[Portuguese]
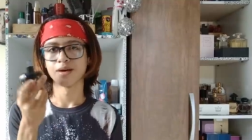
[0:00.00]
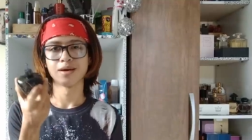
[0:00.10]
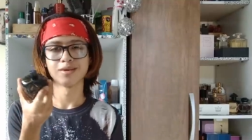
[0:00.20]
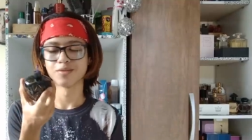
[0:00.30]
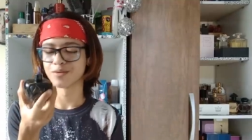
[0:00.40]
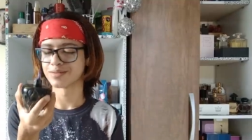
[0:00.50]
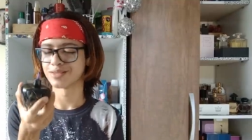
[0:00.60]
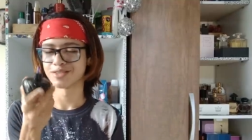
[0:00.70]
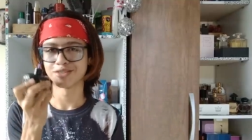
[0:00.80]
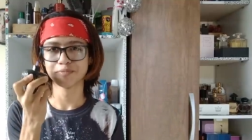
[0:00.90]
Ai,
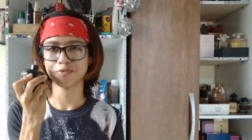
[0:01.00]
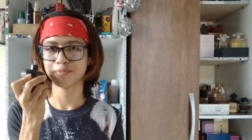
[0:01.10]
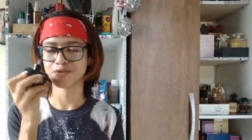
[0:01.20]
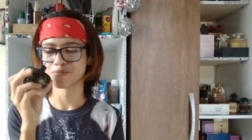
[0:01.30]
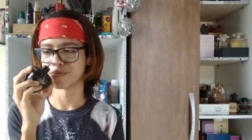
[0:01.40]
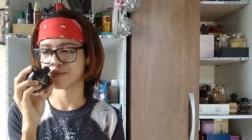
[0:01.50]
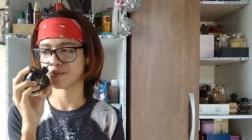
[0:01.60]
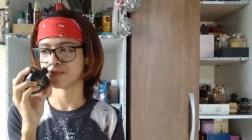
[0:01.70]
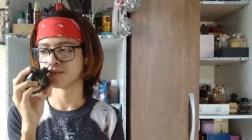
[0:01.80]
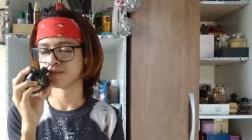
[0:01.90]
nossa, gente, é muito bom esse
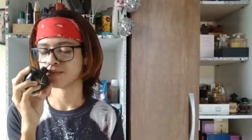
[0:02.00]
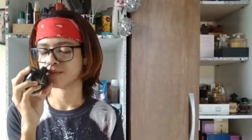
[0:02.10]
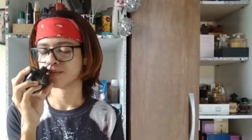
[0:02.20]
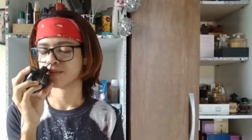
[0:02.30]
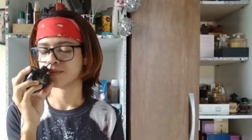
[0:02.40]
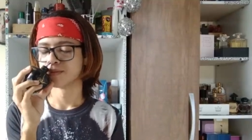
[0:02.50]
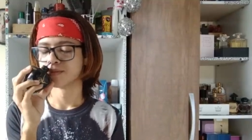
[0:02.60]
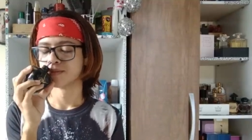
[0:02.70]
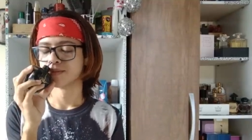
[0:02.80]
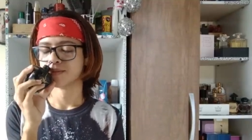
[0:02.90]
perfume.
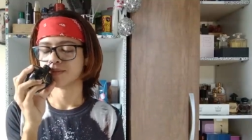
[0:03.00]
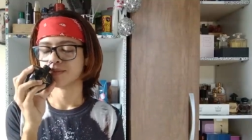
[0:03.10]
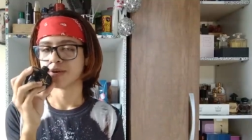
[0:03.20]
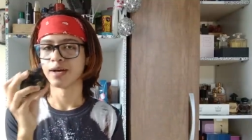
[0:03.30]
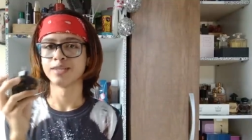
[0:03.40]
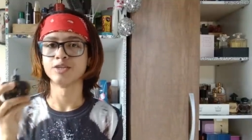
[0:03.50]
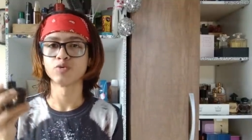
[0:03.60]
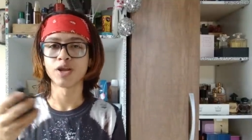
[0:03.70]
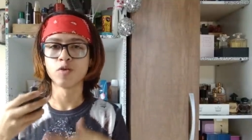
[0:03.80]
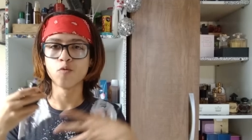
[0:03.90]
Ai,
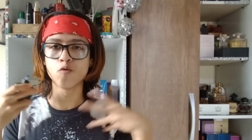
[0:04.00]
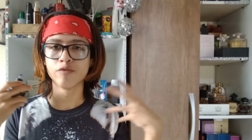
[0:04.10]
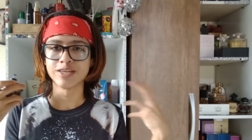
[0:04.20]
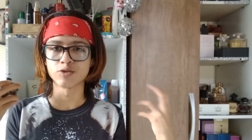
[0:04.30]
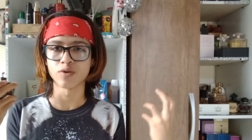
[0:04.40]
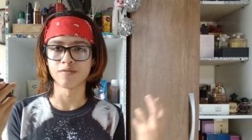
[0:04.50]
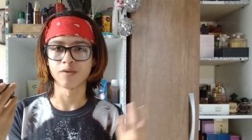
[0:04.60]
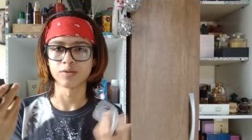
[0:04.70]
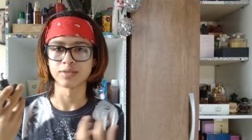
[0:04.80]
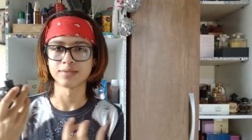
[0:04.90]
deixa uma nuvem em sua
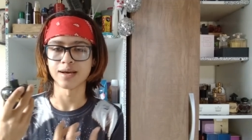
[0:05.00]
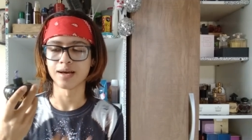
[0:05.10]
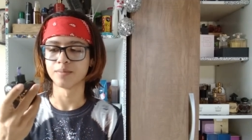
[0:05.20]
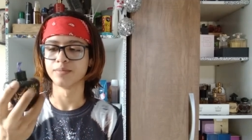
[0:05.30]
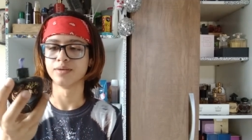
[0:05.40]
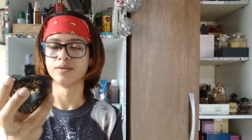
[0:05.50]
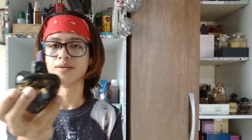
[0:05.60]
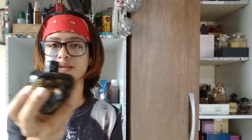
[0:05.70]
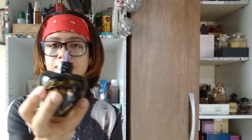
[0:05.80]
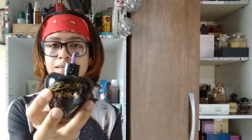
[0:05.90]
volta, sabe?
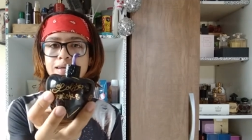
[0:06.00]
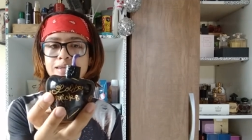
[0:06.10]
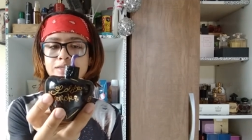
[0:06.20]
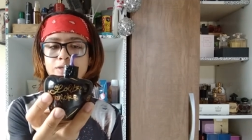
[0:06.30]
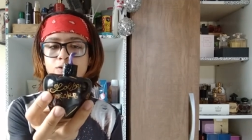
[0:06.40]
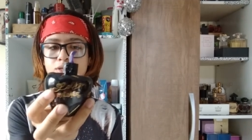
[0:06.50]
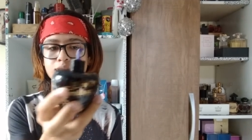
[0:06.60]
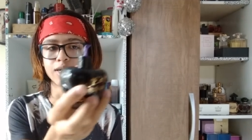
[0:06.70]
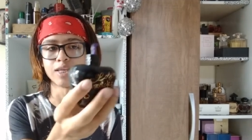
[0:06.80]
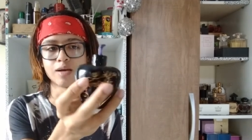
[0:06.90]
Delicioso.
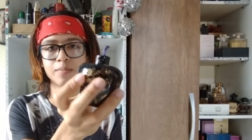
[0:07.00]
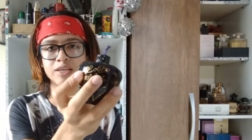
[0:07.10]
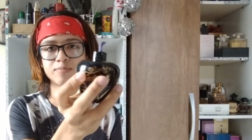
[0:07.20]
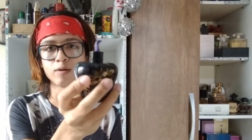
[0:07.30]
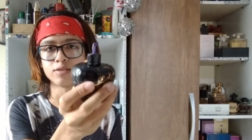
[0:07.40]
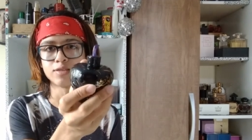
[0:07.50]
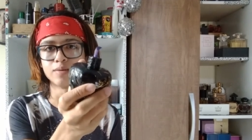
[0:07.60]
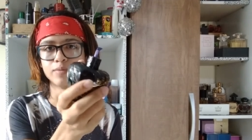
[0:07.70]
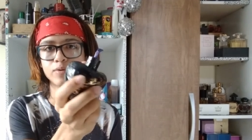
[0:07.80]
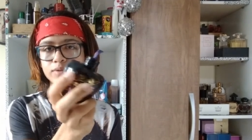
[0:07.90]
Esse aqui tem, é mais
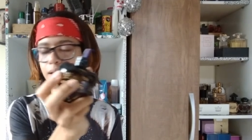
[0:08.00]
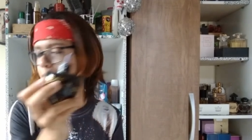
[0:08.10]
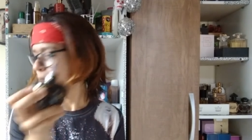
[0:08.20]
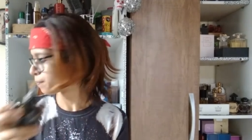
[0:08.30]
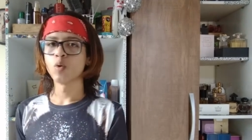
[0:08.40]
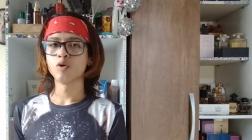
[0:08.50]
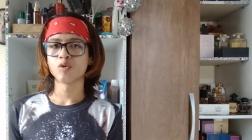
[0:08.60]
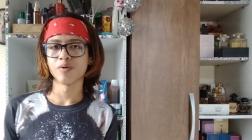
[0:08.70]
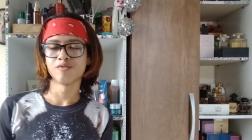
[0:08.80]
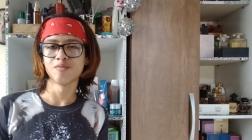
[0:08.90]
balsâmico, tá?
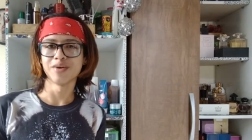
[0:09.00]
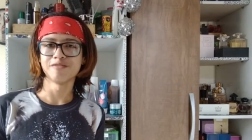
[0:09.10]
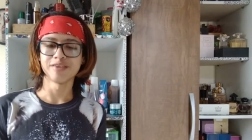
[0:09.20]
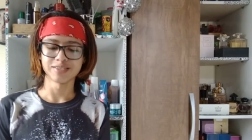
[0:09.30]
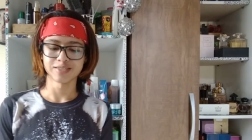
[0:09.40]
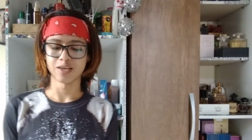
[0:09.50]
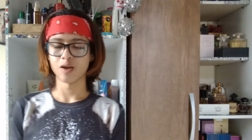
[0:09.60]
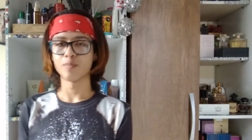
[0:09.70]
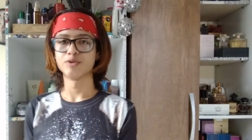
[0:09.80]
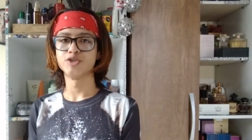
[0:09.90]
Outro perfume
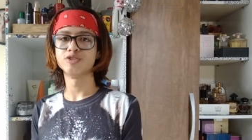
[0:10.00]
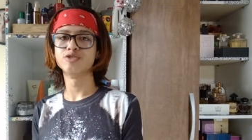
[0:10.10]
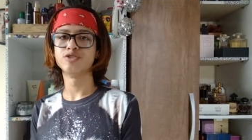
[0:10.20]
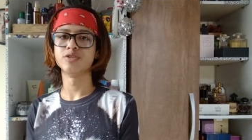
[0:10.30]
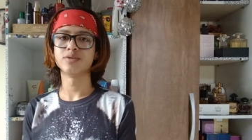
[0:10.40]
fresquinho aí pro dia a dia,